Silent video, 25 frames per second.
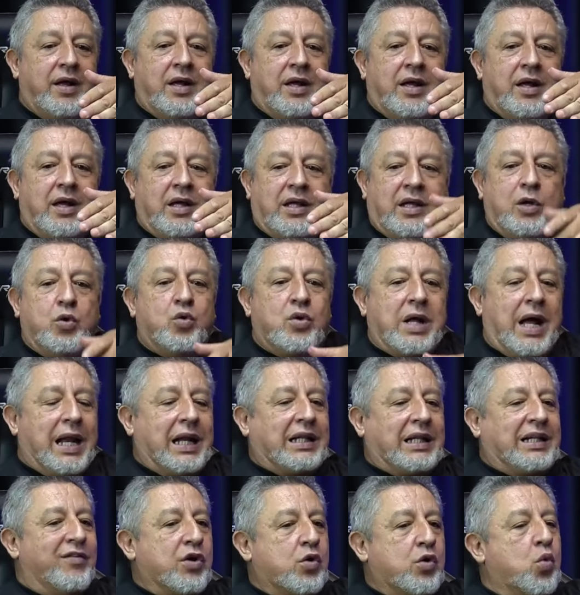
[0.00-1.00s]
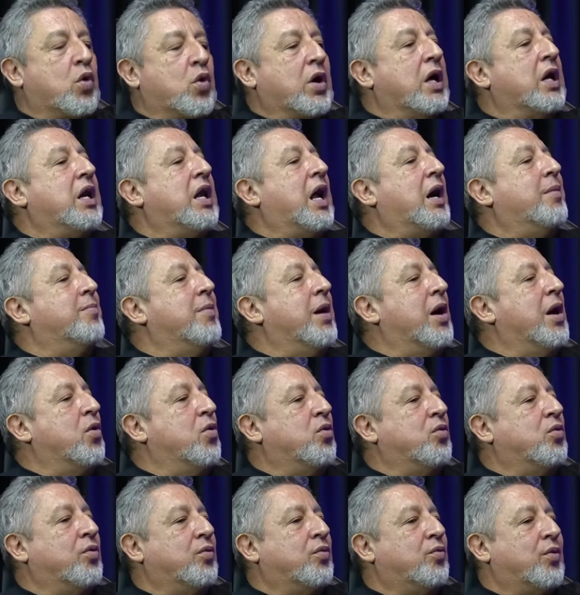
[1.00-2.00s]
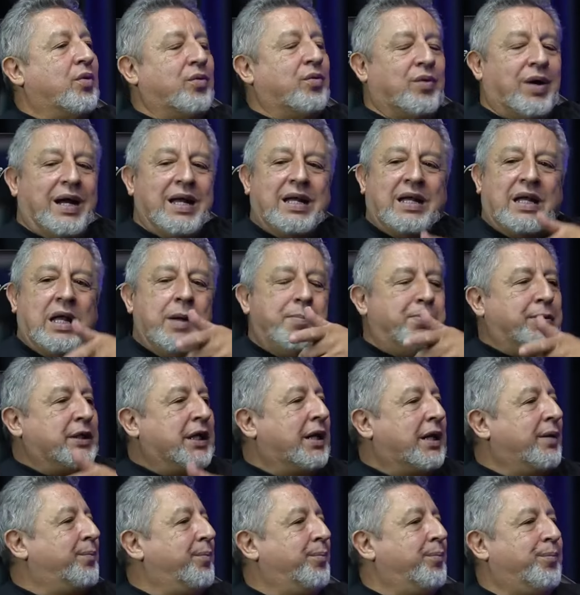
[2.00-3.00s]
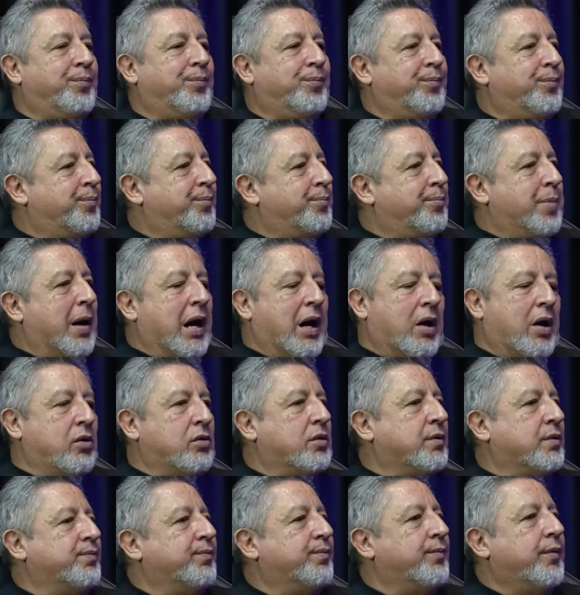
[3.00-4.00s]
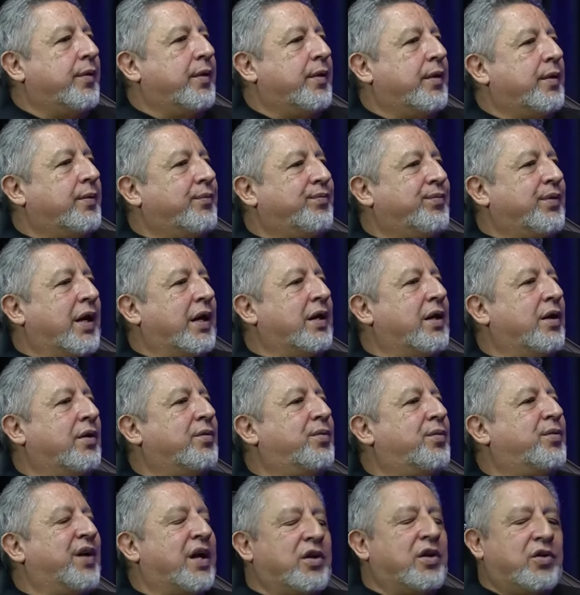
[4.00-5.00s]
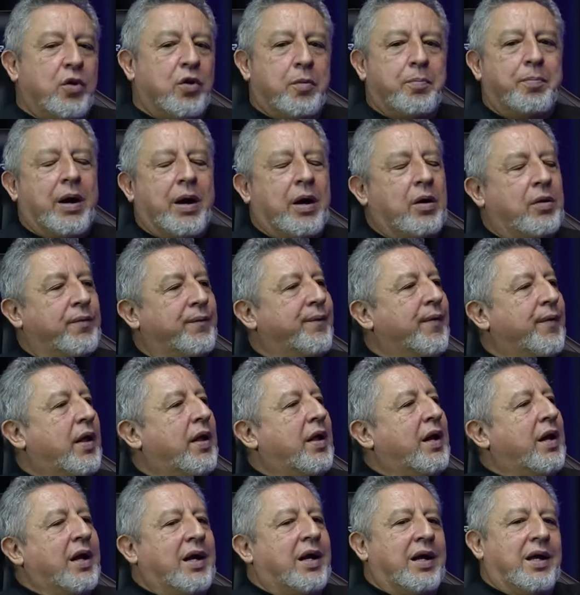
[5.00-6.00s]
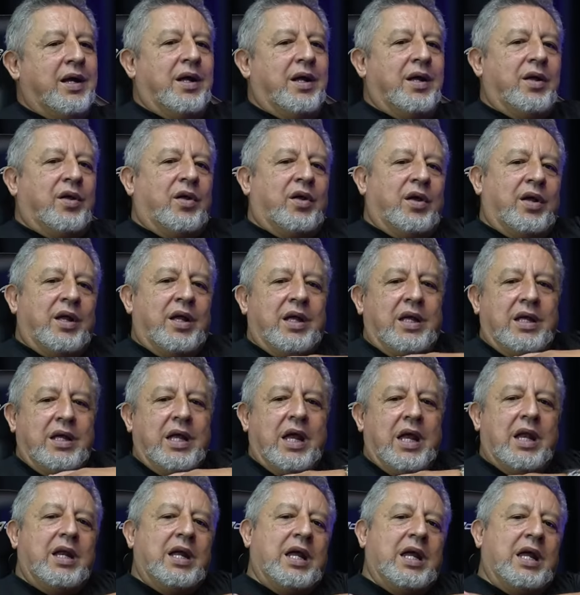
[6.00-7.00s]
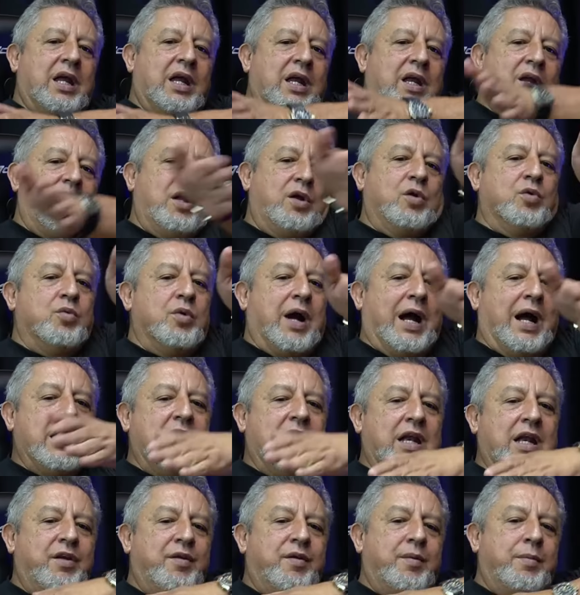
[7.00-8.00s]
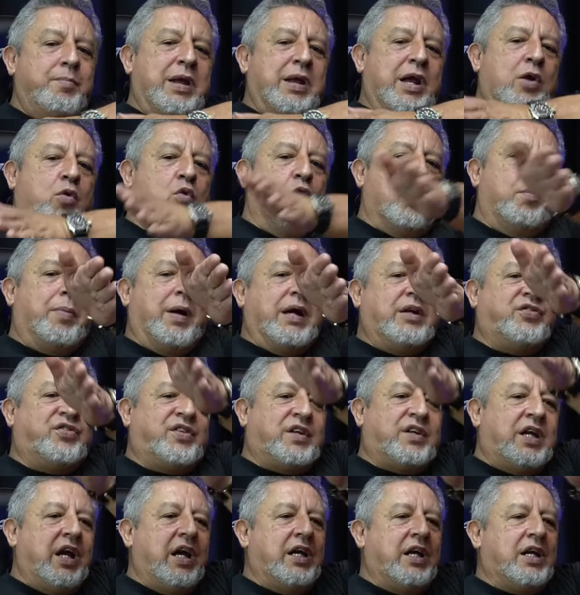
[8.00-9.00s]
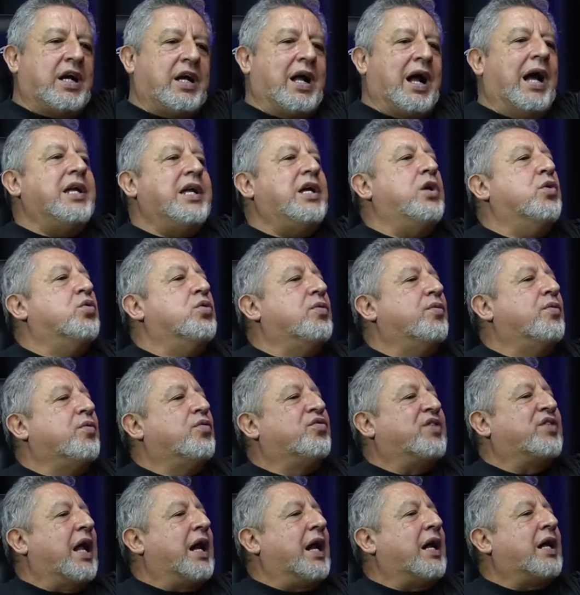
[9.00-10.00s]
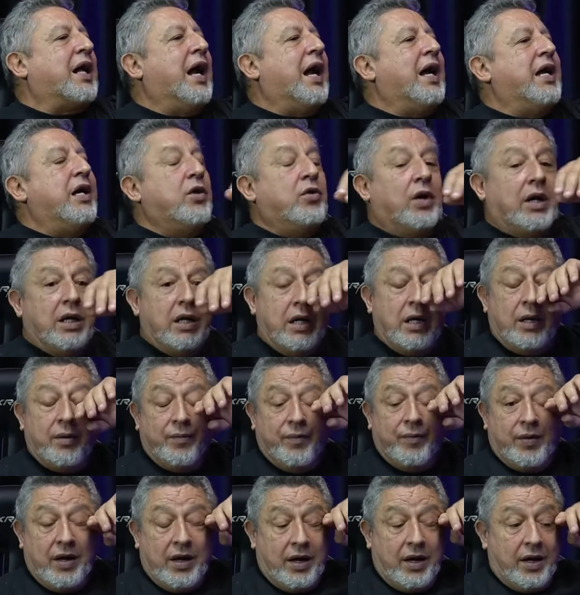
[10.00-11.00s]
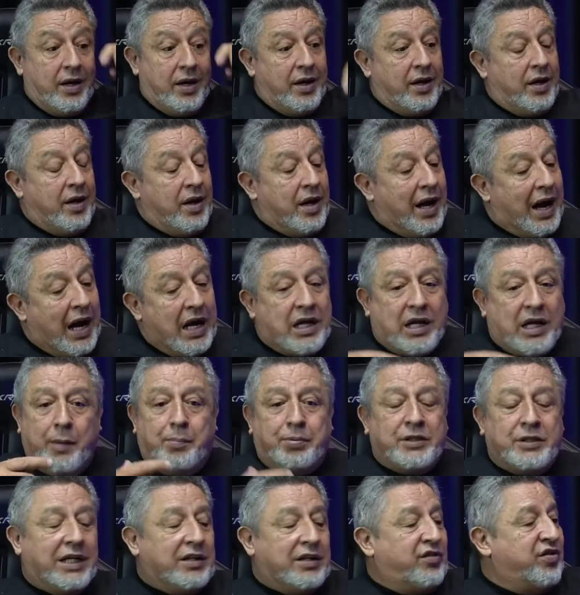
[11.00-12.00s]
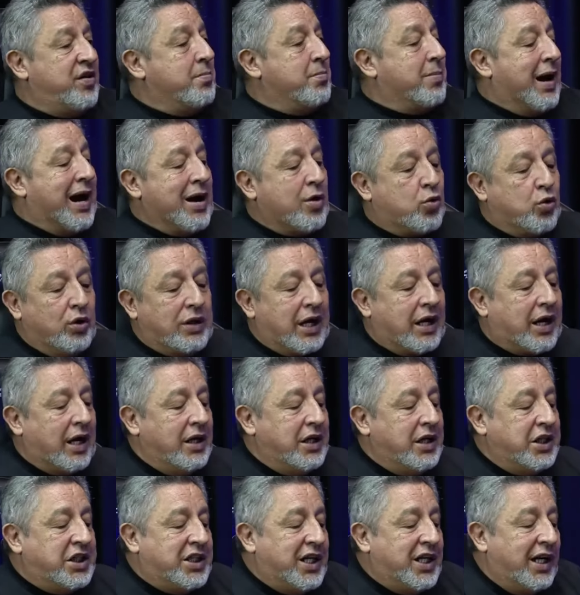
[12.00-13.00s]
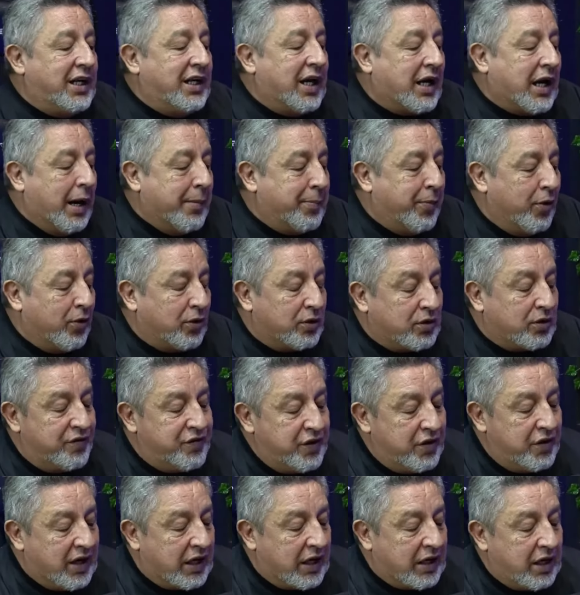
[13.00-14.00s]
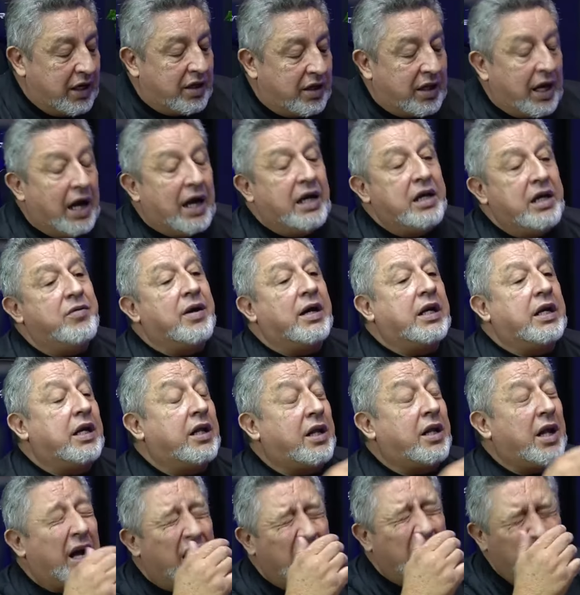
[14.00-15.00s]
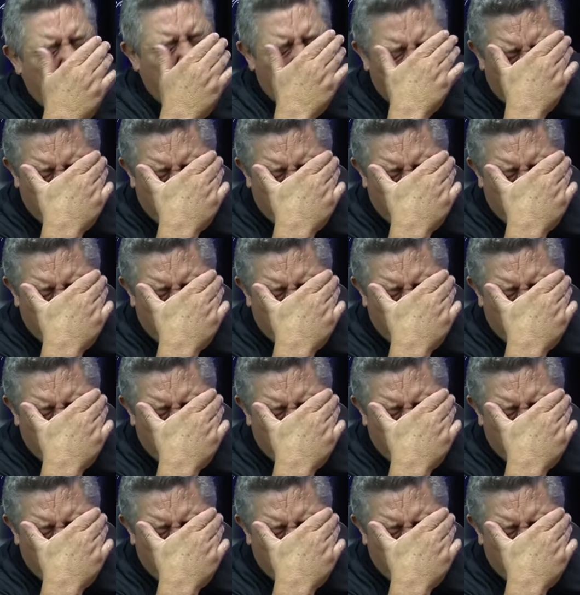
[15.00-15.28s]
que o cara tava com o cano na mão, a equipe já pau. Sentou entendeu? o pau. Sentou o pau. E, e, e aí ele bicou para a esquerda e caiu. Os caras caíram ali. A equipe já desembarcou daquele jeito, daqui a pouco eu tô ouvindo uma gritaria, uma gritaria, meu